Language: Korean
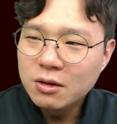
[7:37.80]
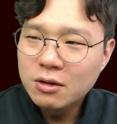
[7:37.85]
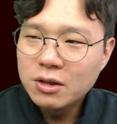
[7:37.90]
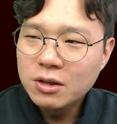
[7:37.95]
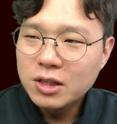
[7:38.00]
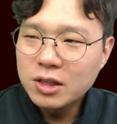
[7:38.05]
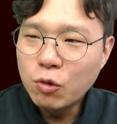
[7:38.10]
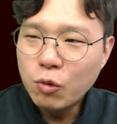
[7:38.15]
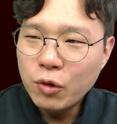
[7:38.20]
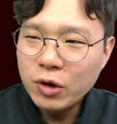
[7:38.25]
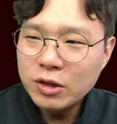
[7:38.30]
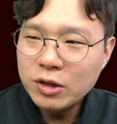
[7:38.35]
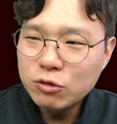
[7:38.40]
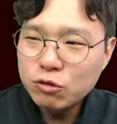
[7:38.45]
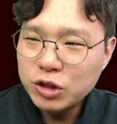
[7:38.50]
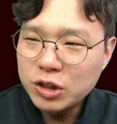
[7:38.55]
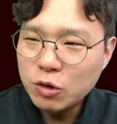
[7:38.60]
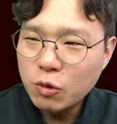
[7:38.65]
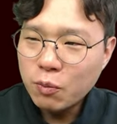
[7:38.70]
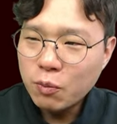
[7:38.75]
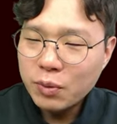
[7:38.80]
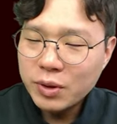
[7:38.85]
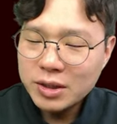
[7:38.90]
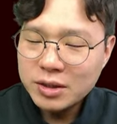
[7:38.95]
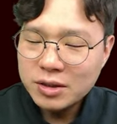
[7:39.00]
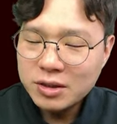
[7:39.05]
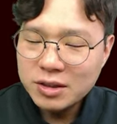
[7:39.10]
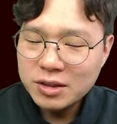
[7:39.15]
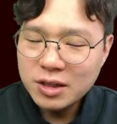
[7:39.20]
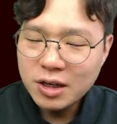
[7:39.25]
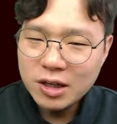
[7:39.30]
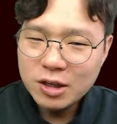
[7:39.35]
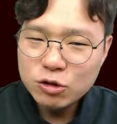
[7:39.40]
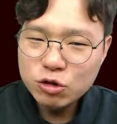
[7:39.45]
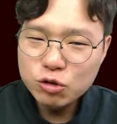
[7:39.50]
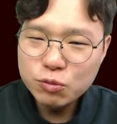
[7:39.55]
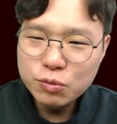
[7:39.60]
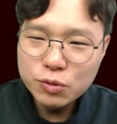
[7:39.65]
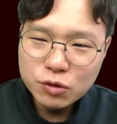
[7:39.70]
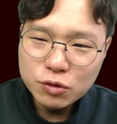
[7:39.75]
이 오이는 95% 이상이
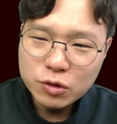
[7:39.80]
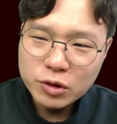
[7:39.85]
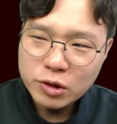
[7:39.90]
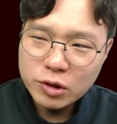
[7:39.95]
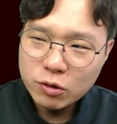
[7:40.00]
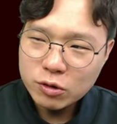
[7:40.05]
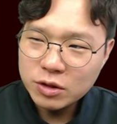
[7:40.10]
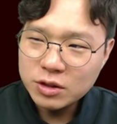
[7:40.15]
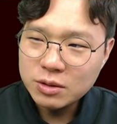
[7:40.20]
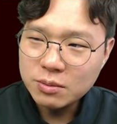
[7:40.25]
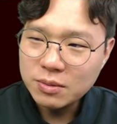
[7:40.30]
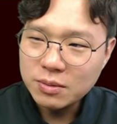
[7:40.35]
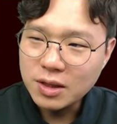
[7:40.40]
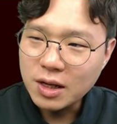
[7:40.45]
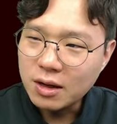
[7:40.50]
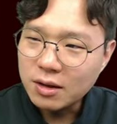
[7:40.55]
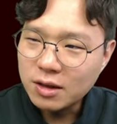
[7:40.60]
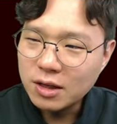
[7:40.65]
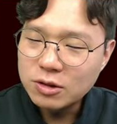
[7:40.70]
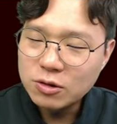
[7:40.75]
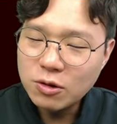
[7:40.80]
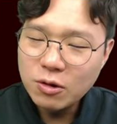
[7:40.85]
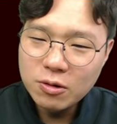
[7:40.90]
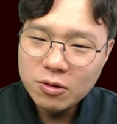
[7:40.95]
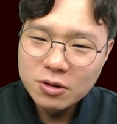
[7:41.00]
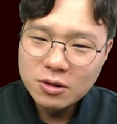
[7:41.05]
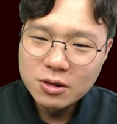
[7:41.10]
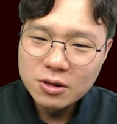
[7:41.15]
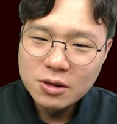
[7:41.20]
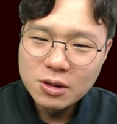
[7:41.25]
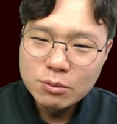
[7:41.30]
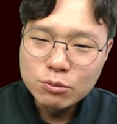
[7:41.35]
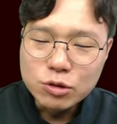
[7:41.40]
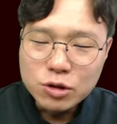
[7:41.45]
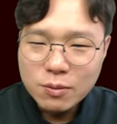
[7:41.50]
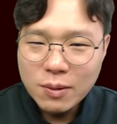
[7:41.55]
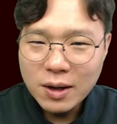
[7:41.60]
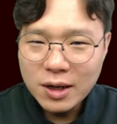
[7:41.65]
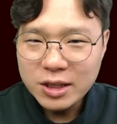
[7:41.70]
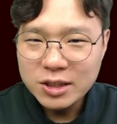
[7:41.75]
수분으로 이루어져 있습니다. 그래서
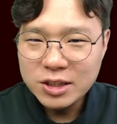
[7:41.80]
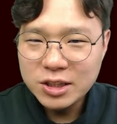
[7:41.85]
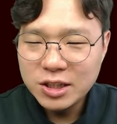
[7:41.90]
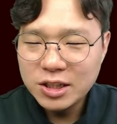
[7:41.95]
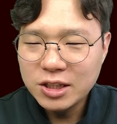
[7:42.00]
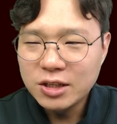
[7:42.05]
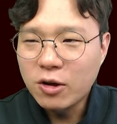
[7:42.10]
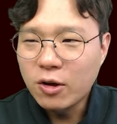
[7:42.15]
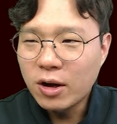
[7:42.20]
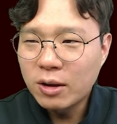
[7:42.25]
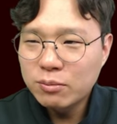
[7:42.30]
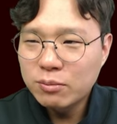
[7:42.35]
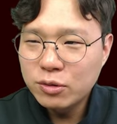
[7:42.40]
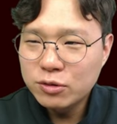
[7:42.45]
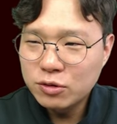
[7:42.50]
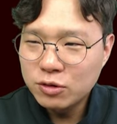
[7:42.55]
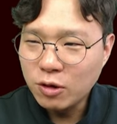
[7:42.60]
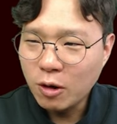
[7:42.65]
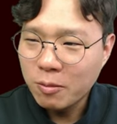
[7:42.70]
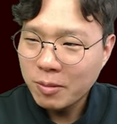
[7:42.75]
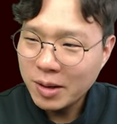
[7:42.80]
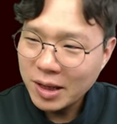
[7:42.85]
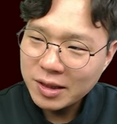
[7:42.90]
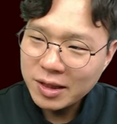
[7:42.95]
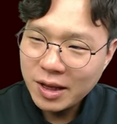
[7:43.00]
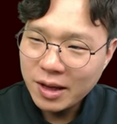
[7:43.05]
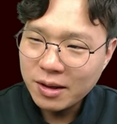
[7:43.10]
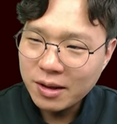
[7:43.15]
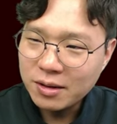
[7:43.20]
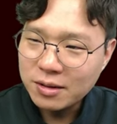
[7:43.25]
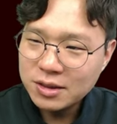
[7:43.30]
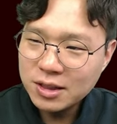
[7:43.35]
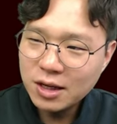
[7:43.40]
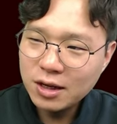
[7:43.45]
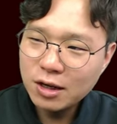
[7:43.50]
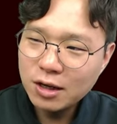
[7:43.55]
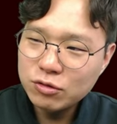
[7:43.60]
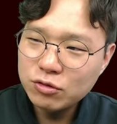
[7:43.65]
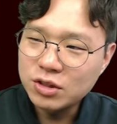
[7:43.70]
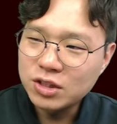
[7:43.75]
물만 있지 영양분은 없겠네
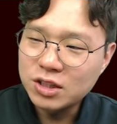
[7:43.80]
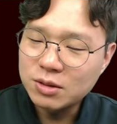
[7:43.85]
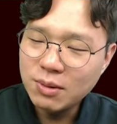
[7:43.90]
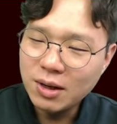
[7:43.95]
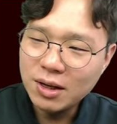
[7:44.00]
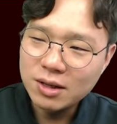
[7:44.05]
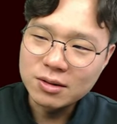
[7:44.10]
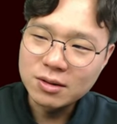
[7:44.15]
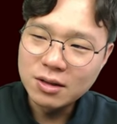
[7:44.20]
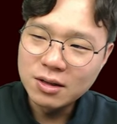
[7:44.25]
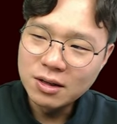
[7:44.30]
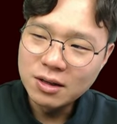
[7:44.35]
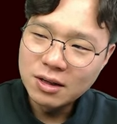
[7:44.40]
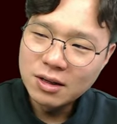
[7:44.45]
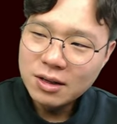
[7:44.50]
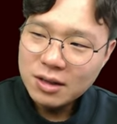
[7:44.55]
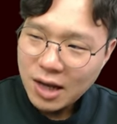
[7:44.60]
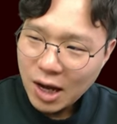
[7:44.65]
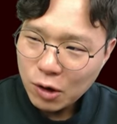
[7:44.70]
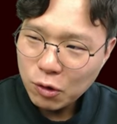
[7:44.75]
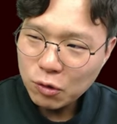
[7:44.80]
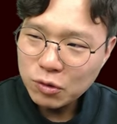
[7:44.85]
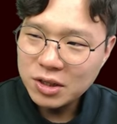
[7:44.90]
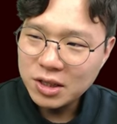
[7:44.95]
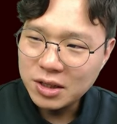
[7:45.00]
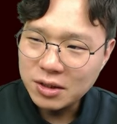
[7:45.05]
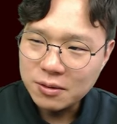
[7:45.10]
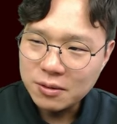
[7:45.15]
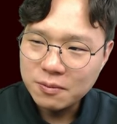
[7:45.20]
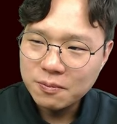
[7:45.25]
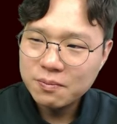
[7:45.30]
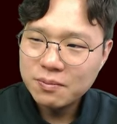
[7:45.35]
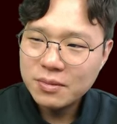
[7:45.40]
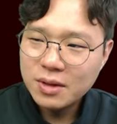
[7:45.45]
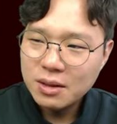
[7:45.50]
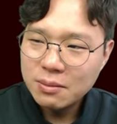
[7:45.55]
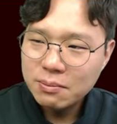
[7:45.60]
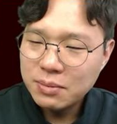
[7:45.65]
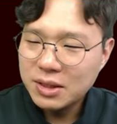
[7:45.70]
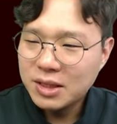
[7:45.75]
생각할 수 있지만 카로틴,
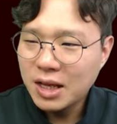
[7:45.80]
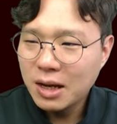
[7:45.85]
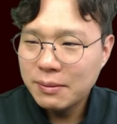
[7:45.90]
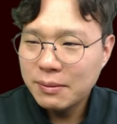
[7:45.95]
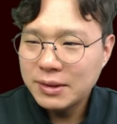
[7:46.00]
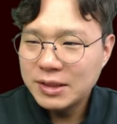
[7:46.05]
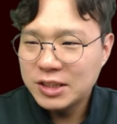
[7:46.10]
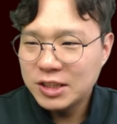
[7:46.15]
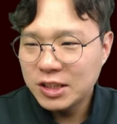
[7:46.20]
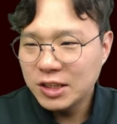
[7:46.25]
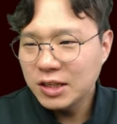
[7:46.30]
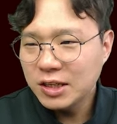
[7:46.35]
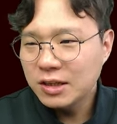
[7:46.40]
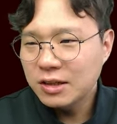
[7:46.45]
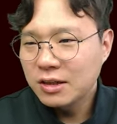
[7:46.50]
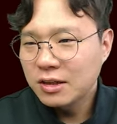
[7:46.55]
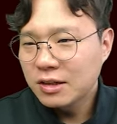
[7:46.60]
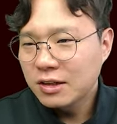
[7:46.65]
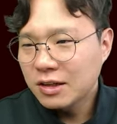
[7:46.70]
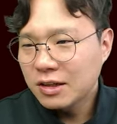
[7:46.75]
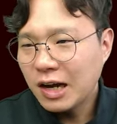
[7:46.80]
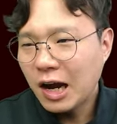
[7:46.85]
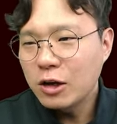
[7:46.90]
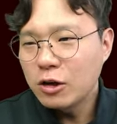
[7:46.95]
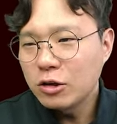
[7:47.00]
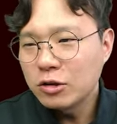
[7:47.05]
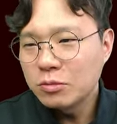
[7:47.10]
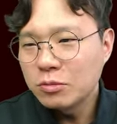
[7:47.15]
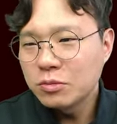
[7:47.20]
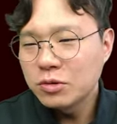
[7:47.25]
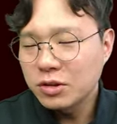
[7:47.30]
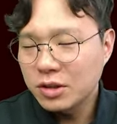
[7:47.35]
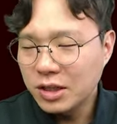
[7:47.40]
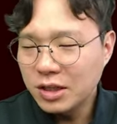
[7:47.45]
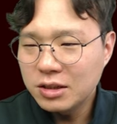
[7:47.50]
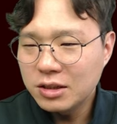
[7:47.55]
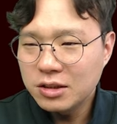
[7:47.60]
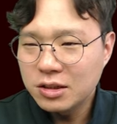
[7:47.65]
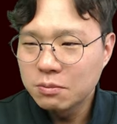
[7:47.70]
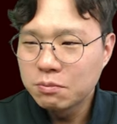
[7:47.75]
비타민 C, 칼륨
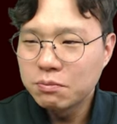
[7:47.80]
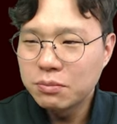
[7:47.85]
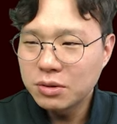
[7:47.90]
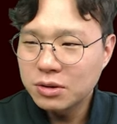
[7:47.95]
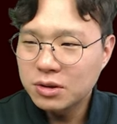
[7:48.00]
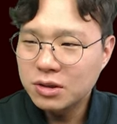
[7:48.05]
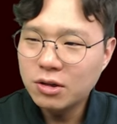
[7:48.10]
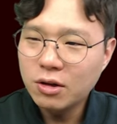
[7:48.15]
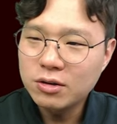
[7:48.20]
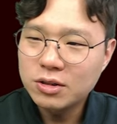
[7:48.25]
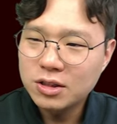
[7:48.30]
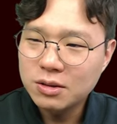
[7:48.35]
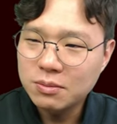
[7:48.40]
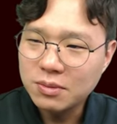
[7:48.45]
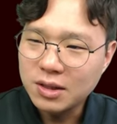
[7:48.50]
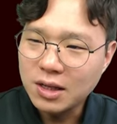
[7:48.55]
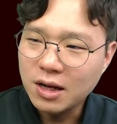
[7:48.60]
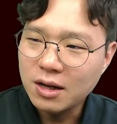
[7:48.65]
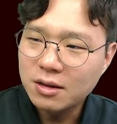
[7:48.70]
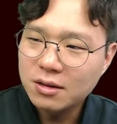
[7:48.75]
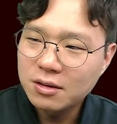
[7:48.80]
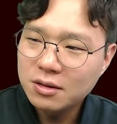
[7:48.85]
등이 듬뿍 들어 있습니다.